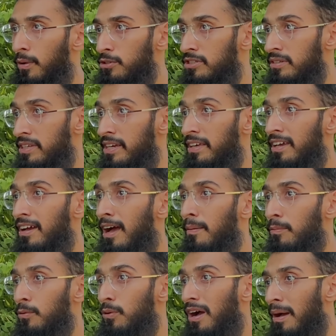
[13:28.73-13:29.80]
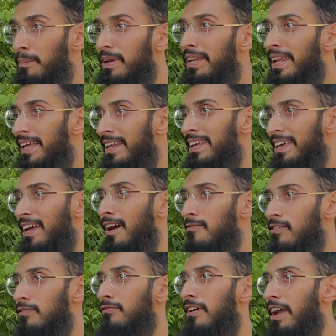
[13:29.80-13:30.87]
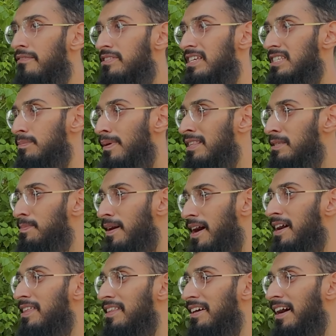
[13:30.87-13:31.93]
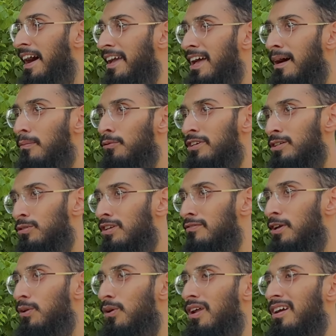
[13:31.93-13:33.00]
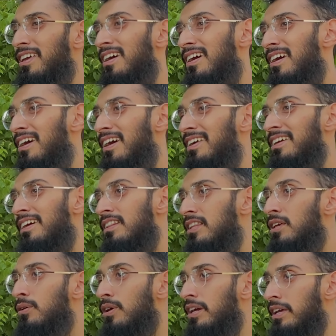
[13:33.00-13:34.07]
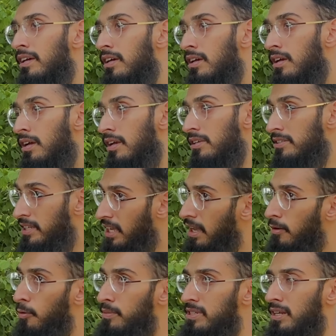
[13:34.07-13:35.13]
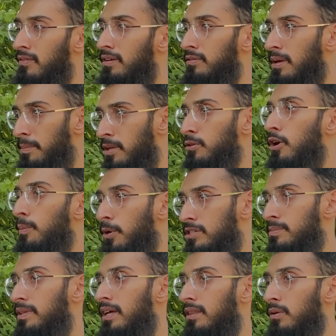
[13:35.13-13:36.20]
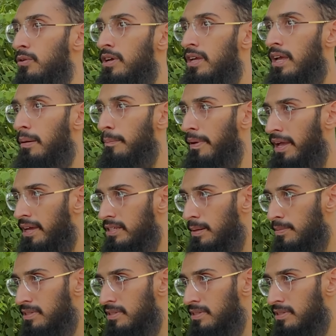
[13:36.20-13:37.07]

क्वेश्चन किया कि आपको अभी लेने के आफ्टर 5 6 मंथ्स बाद आया आपको ये तो नहीं फील हो रहा यार ये गलती हो गई ये आपको मैं जनवन अपने थॉट प्रोसेस बताता हूँ मैं जब